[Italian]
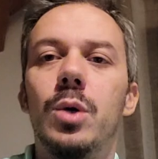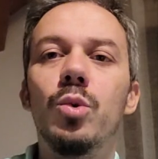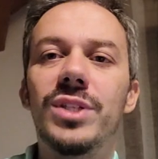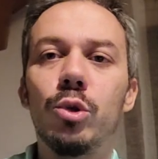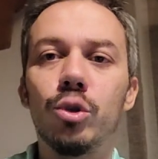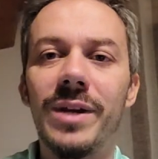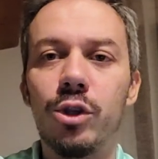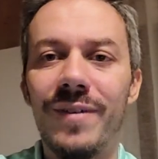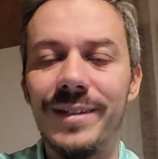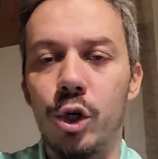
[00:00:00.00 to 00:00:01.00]
Un saluto, ben
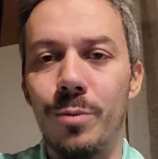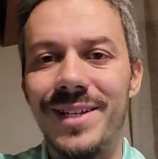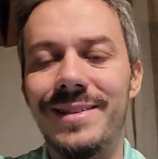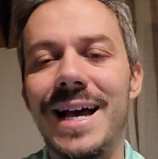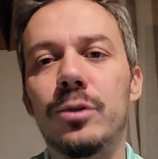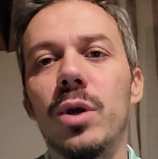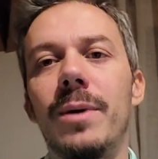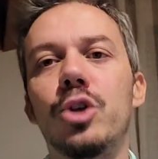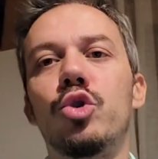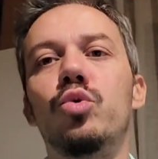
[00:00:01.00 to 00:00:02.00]
ritrovati come state, un
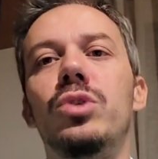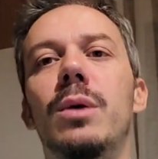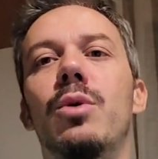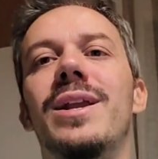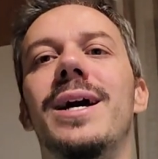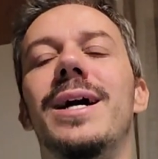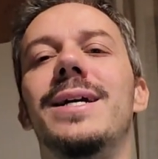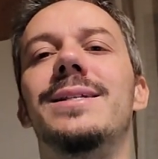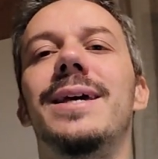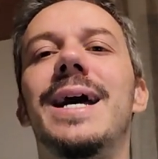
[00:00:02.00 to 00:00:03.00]
abbraccio a tutti, una buona
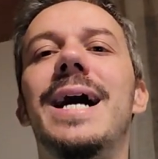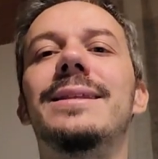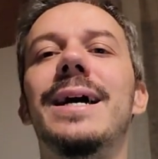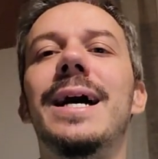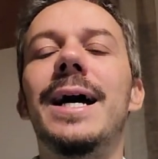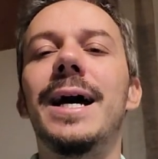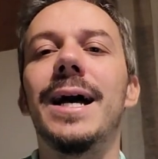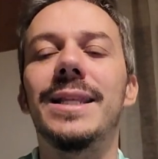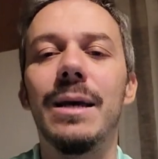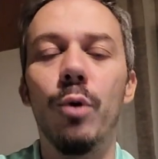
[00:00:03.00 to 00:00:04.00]
serata.
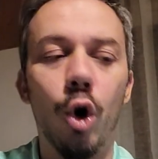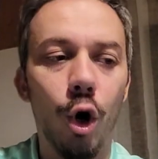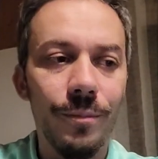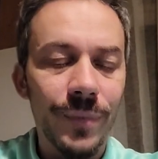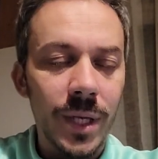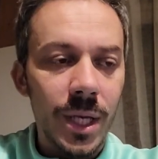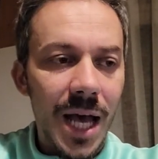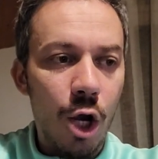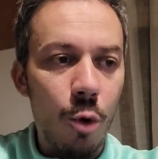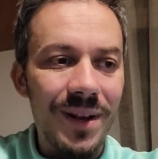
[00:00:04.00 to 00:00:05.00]
Andiamo
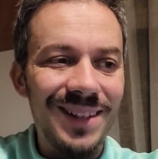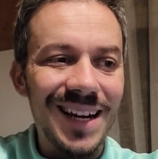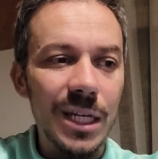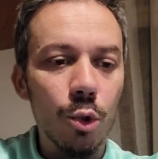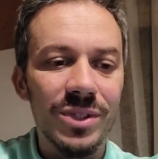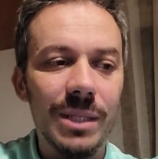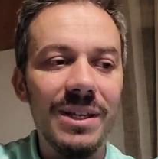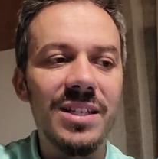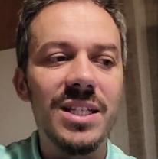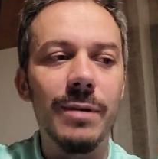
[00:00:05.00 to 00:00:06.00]
a commentare le
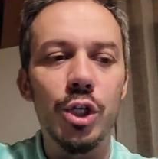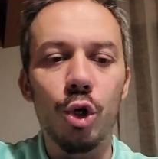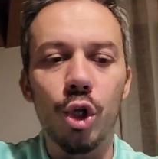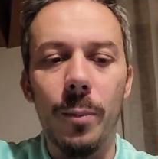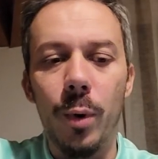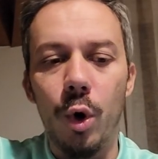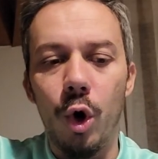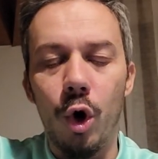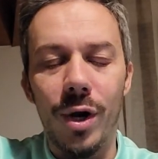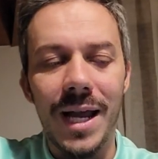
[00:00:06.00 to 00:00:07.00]
ultimissime. Il giorno
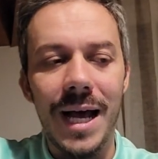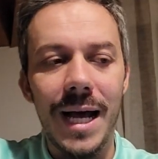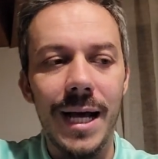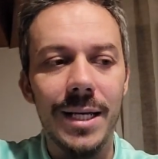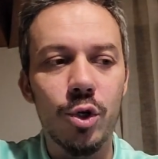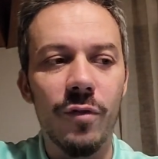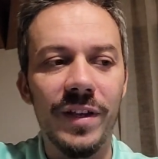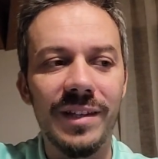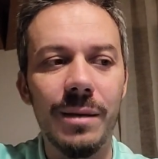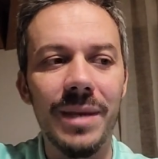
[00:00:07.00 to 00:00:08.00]
dopo la
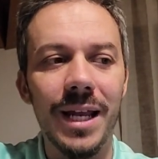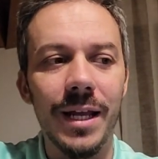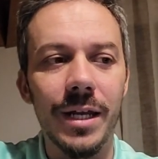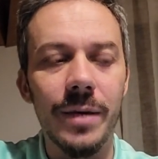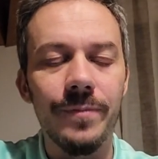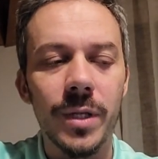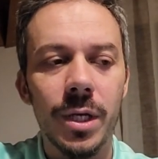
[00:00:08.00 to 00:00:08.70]
sconfitta del Milan